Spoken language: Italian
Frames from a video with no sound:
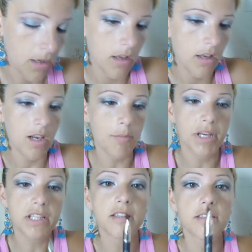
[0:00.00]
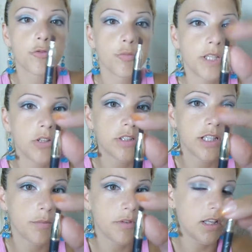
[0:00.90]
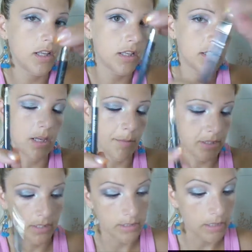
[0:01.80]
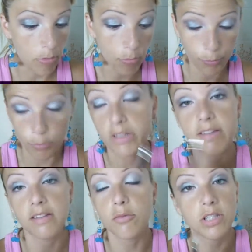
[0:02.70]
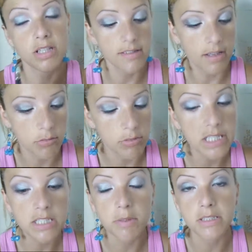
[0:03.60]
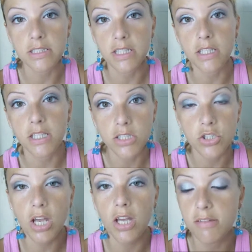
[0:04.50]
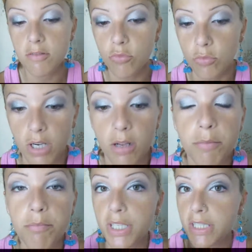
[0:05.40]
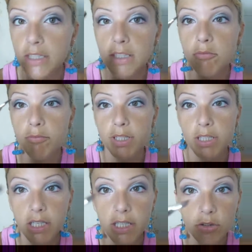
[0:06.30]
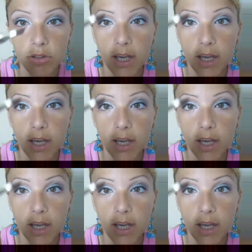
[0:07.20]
la parte sfumino del, della matita oppure se utilizzate un'altra matita grigia scura prendete un pennellino da